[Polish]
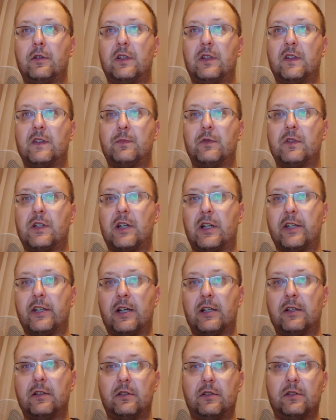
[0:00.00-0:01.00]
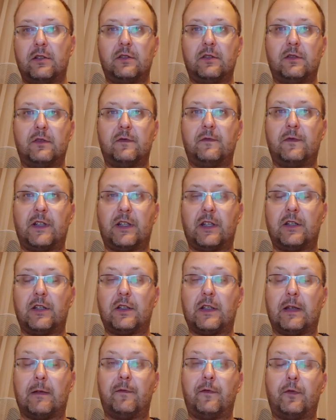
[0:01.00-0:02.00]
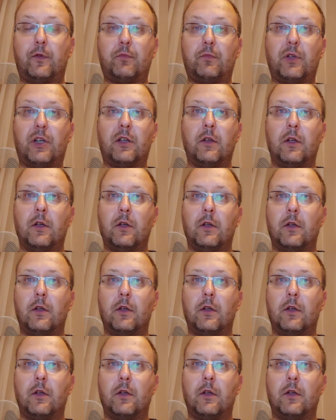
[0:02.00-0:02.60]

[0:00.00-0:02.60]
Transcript: te spotkania w jakiejś tam formie